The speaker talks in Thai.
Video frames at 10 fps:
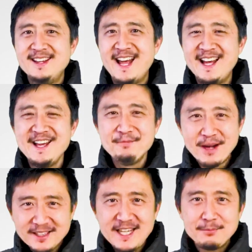นะบา
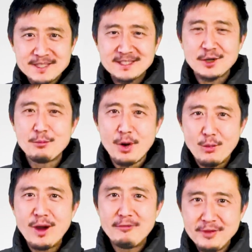งทีมันจะต้องบอก
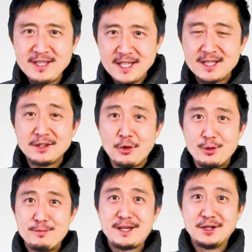ว่าวิธีกระโดด
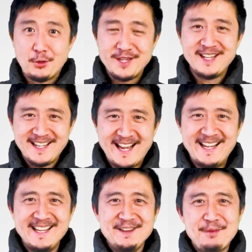มันกระโดดยังไง
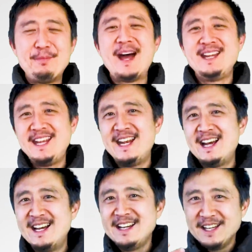ประมาณอย่างนี้นะ
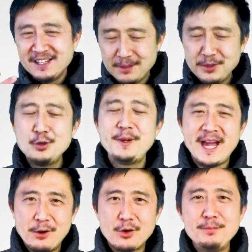ฮะ ดับเบิลยู บี แอ
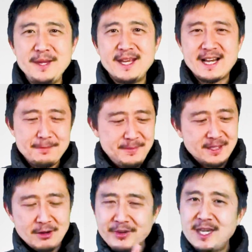ล ก็มีครับมี
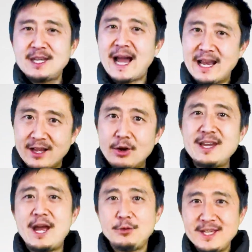ทั้งวิธีการและก็
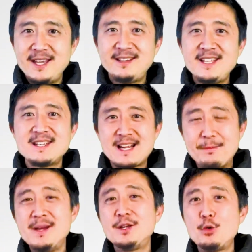แนวคิดที่จะ
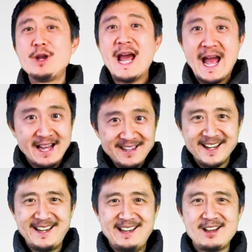ทำให้คุณหาเงิ
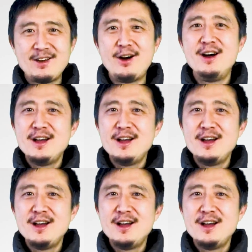นแล้วก็